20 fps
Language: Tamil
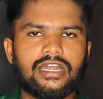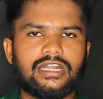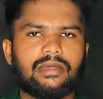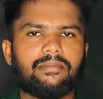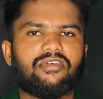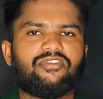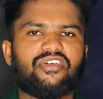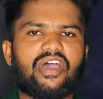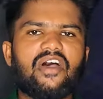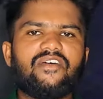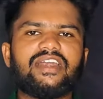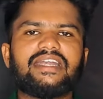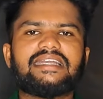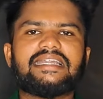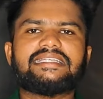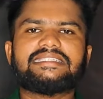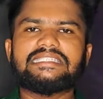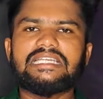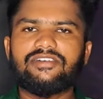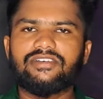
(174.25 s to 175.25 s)
நம்ம ஃபேவரட்
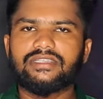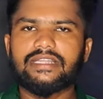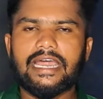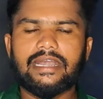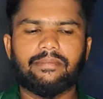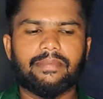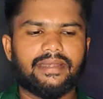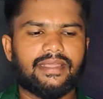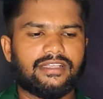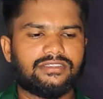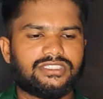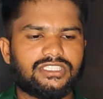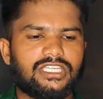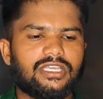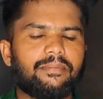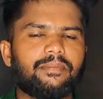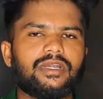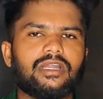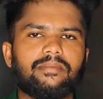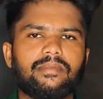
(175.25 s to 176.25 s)
லிஸ்ட்ல வந்து ஆட் பண்ணியாச்சு
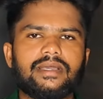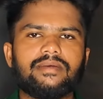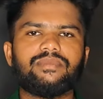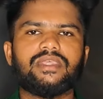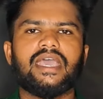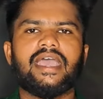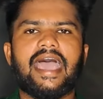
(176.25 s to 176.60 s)
இப்போ நம்ம